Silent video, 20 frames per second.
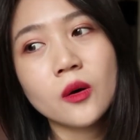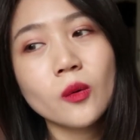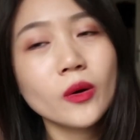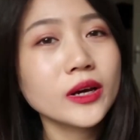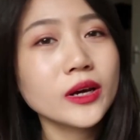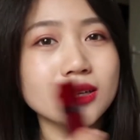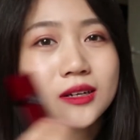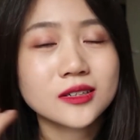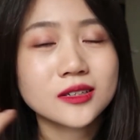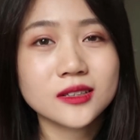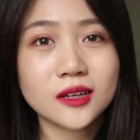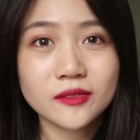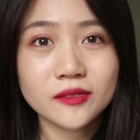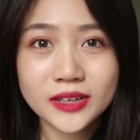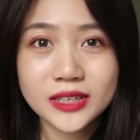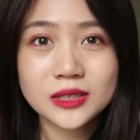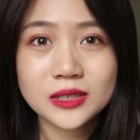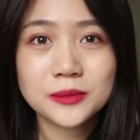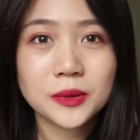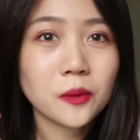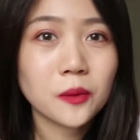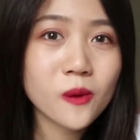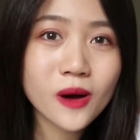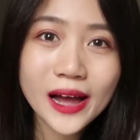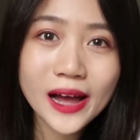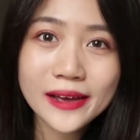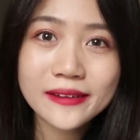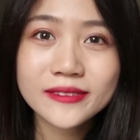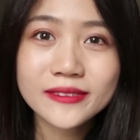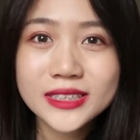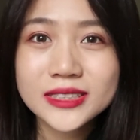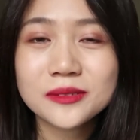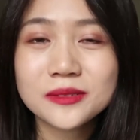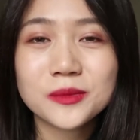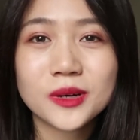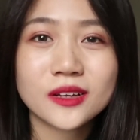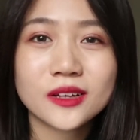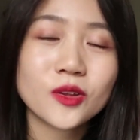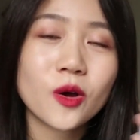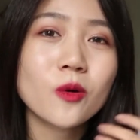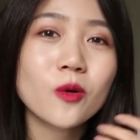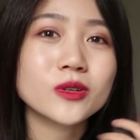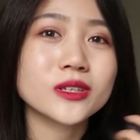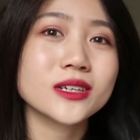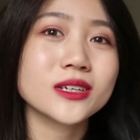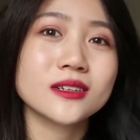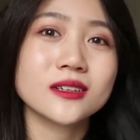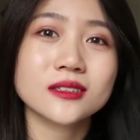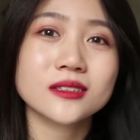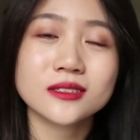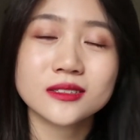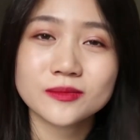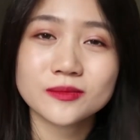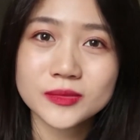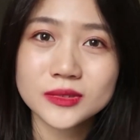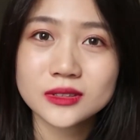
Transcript: 我也想知道为什么？Why？为什么同一个